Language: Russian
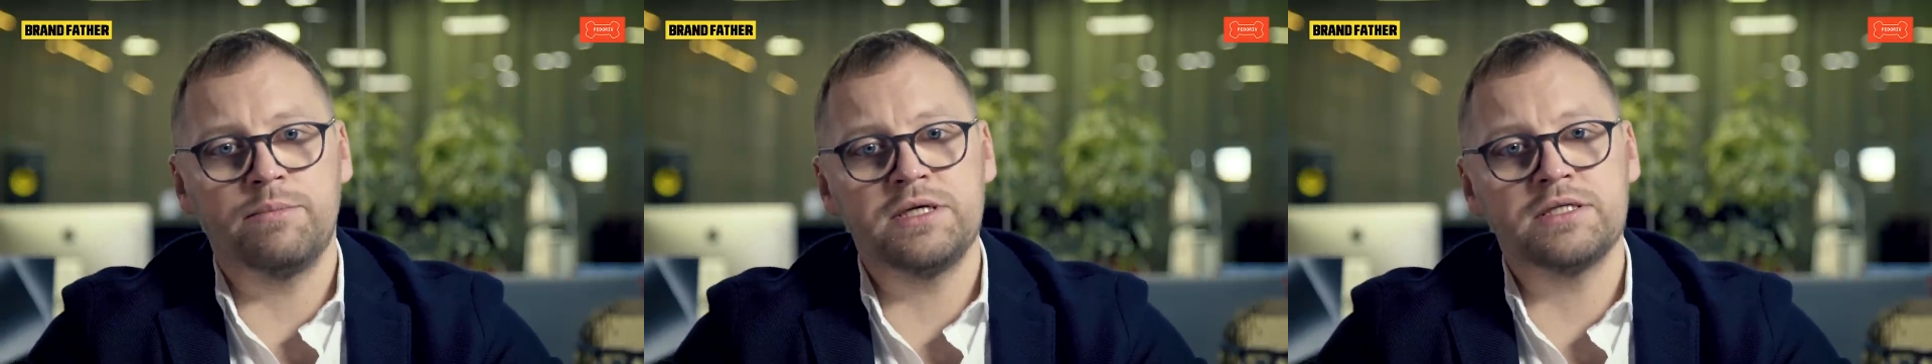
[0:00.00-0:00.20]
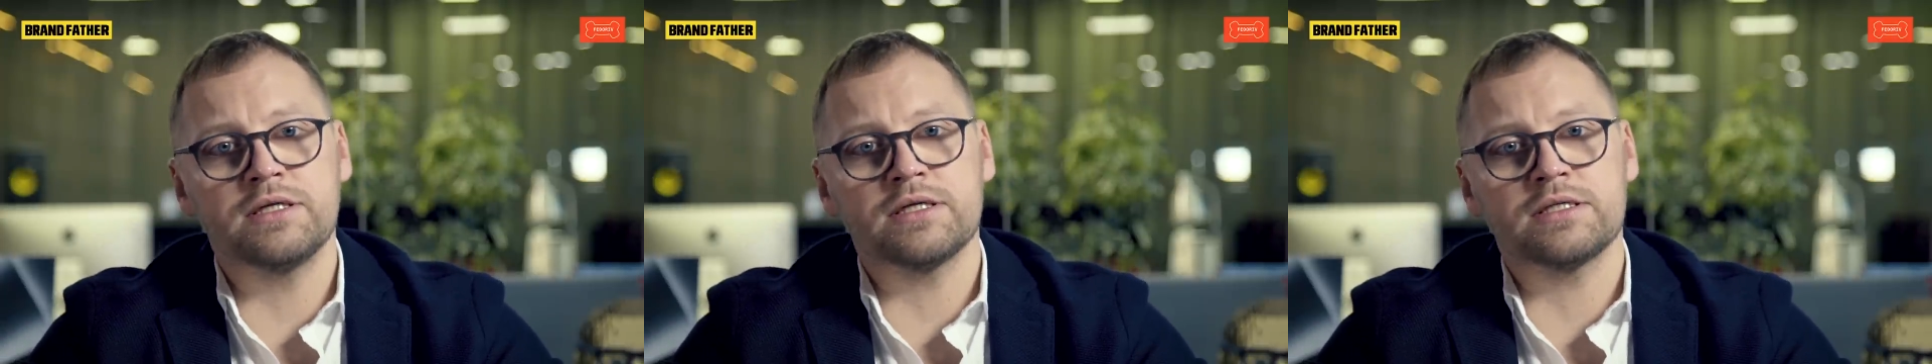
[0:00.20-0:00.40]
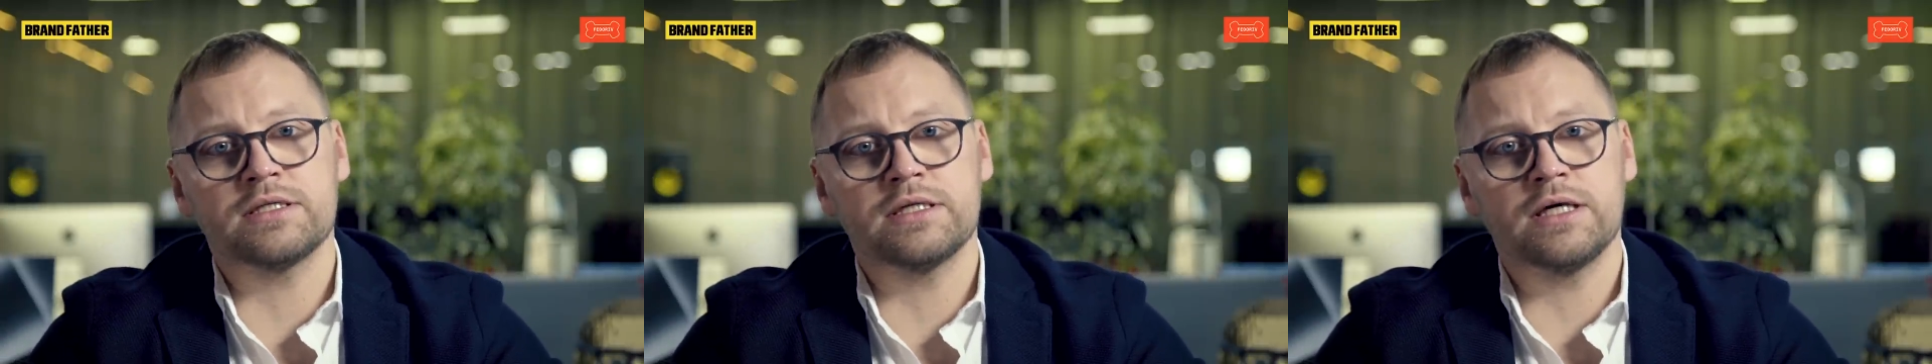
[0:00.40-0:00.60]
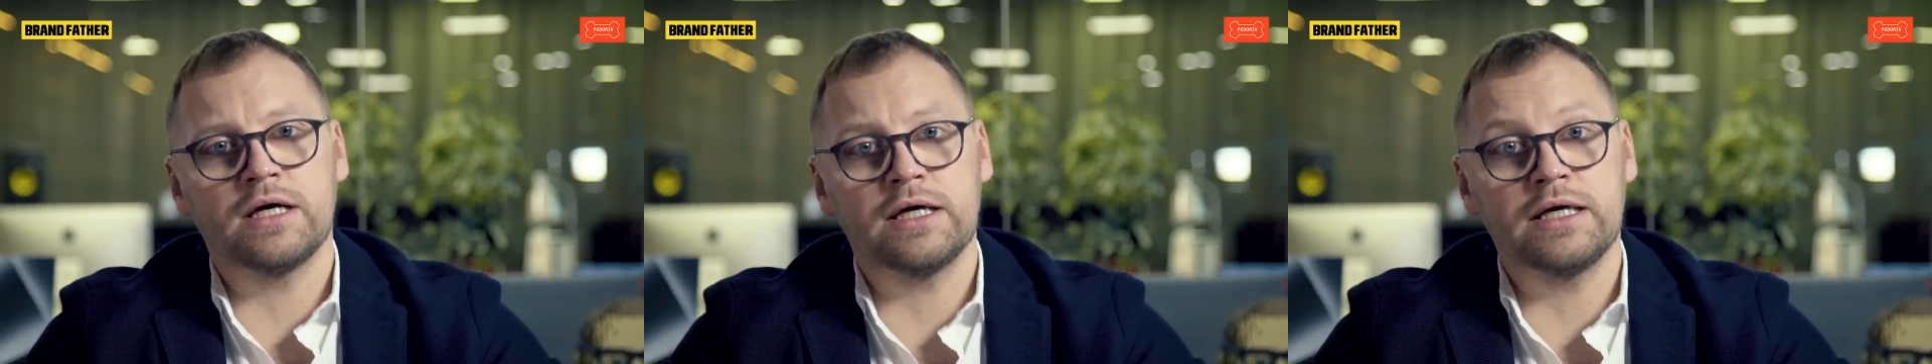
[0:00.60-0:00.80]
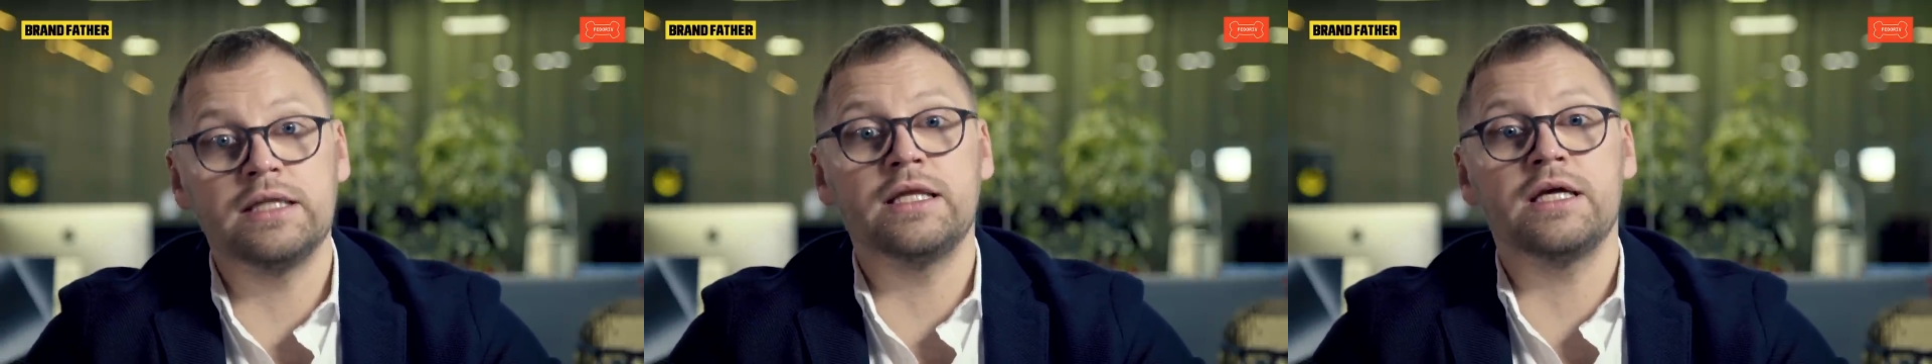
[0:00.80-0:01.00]

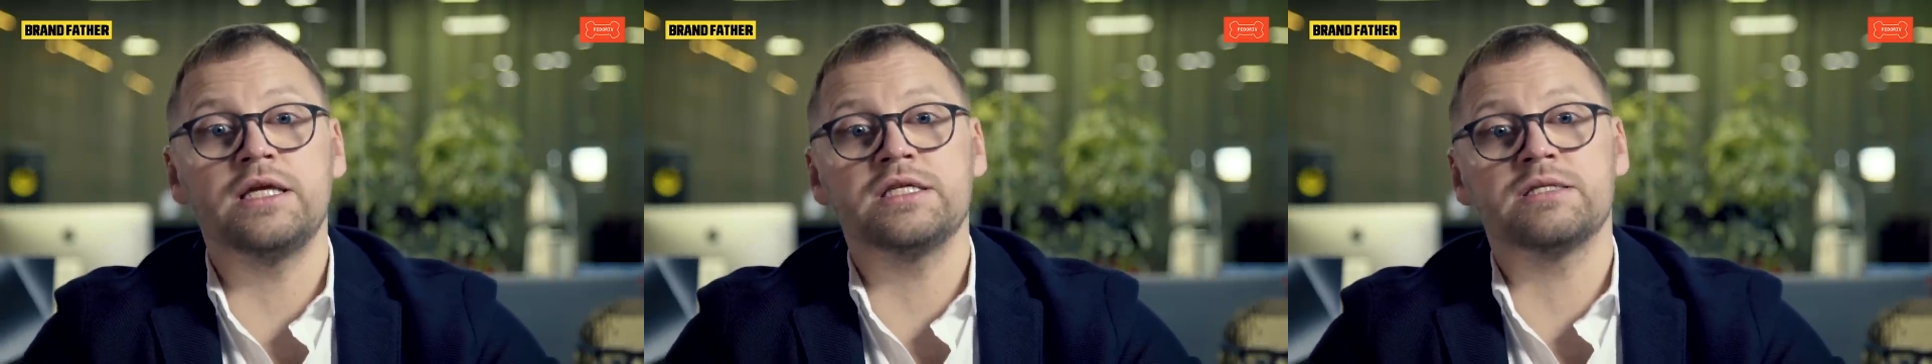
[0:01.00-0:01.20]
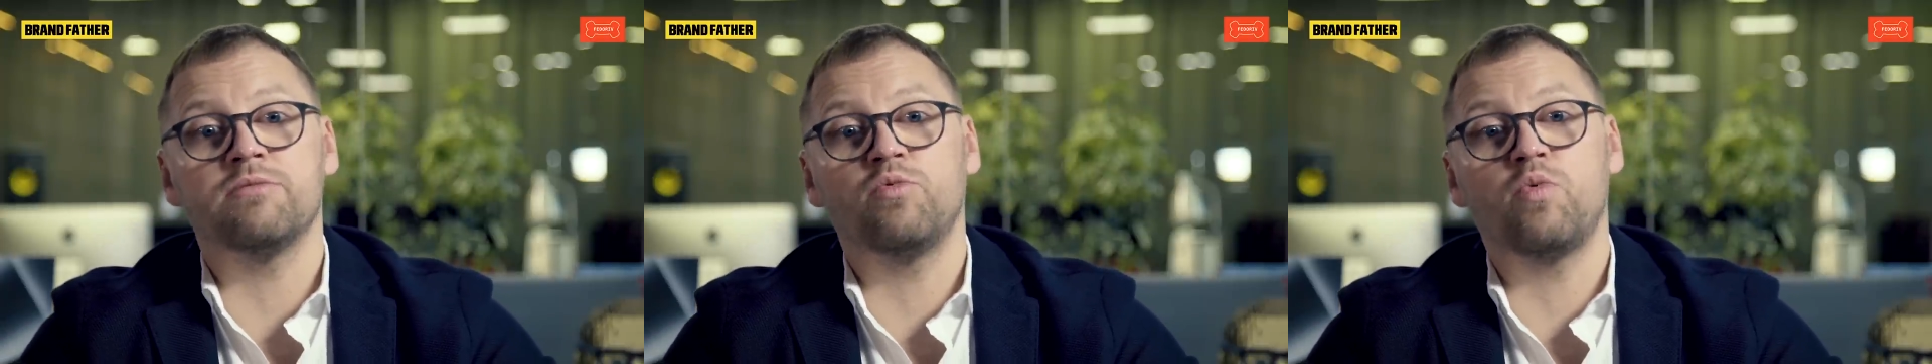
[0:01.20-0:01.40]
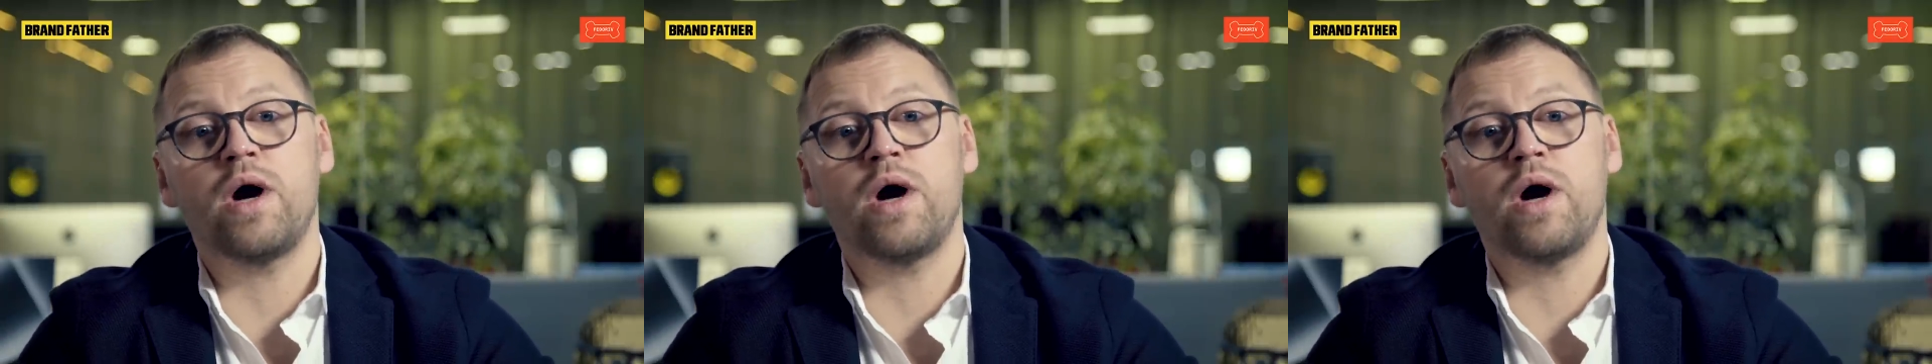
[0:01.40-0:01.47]
бизнеса гедонизм